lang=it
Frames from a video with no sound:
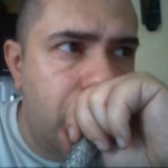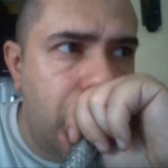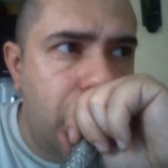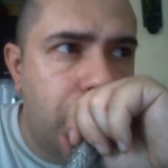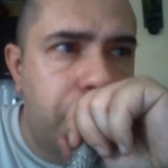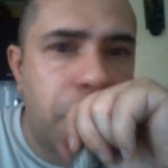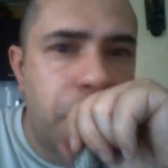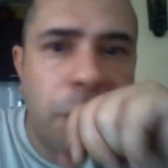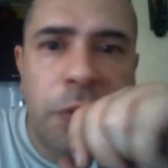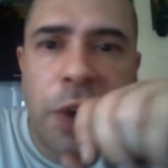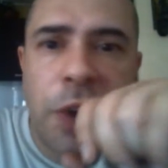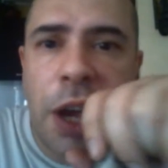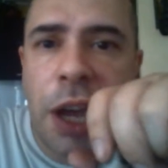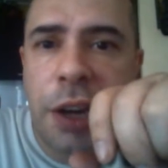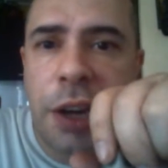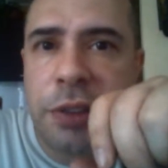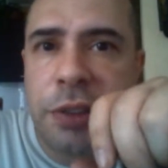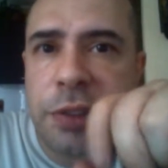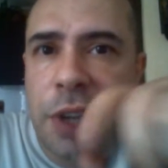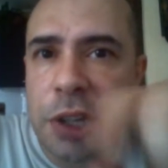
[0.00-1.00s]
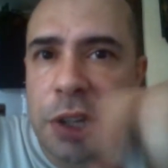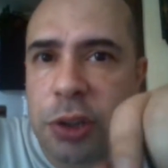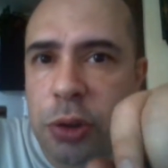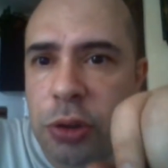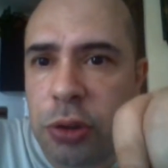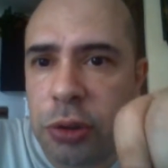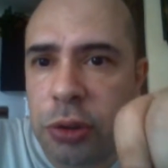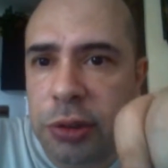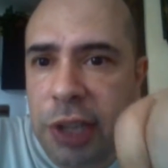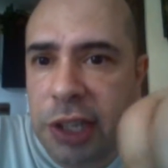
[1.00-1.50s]
eh, provare il
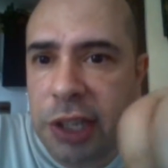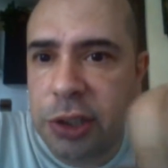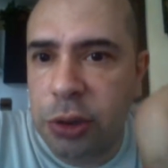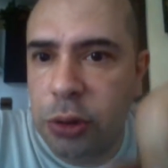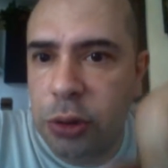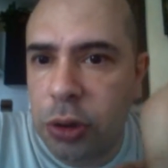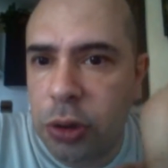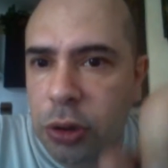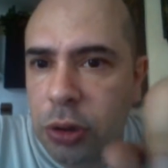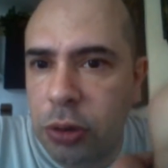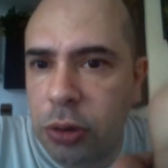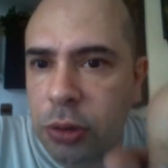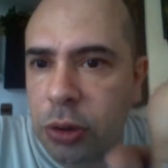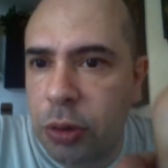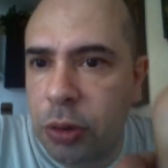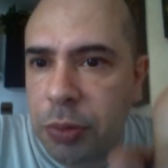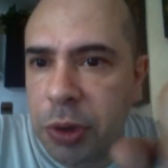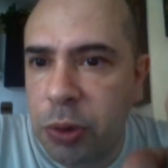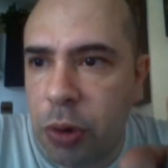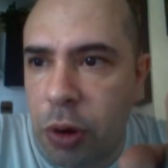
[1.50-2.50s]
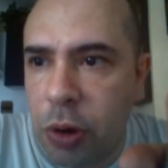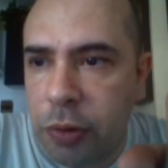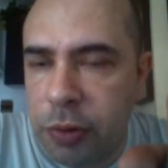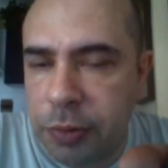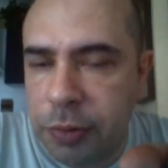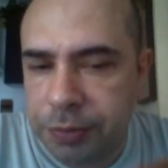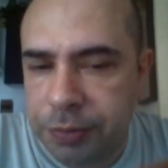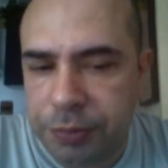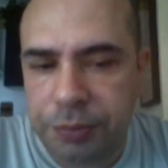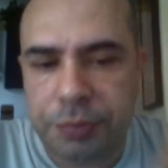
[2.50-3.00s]
tasto, tasto come
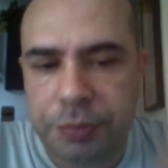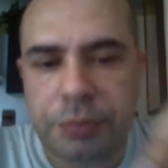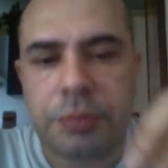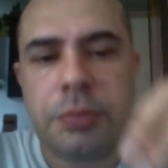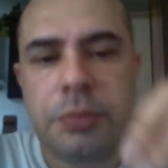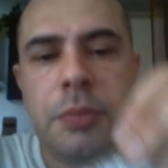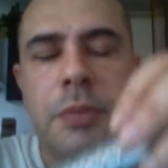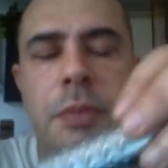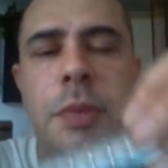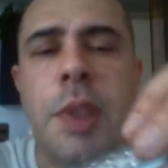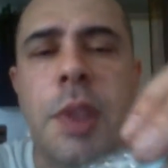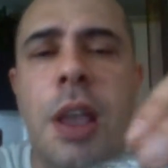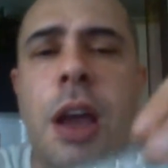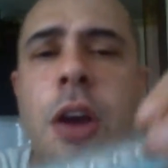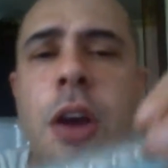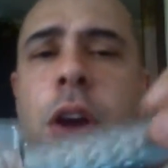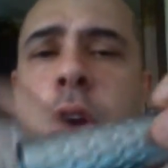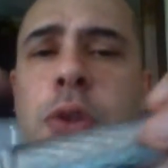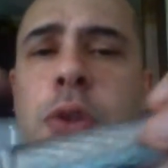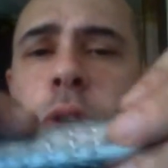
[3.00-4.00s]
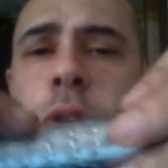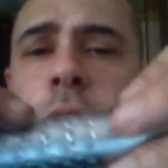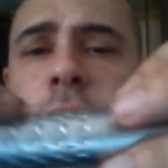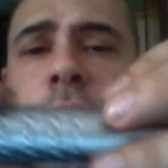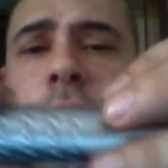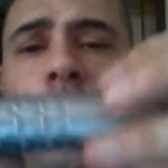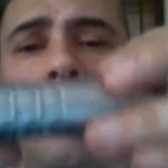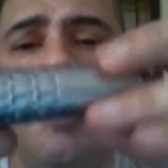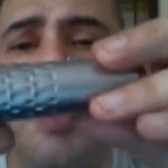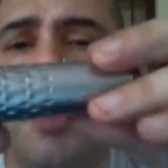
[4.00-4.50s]
nuovo allora, a lungo
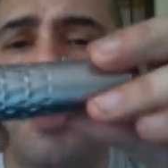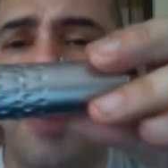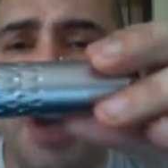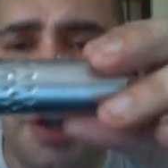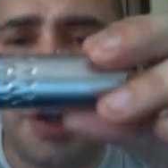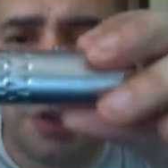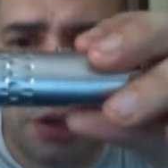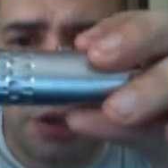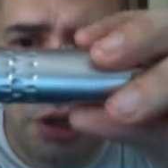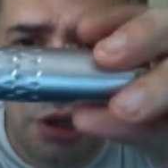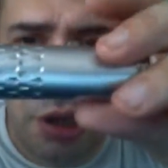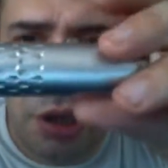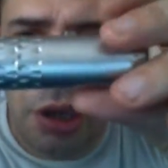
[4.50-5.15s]
andare i provari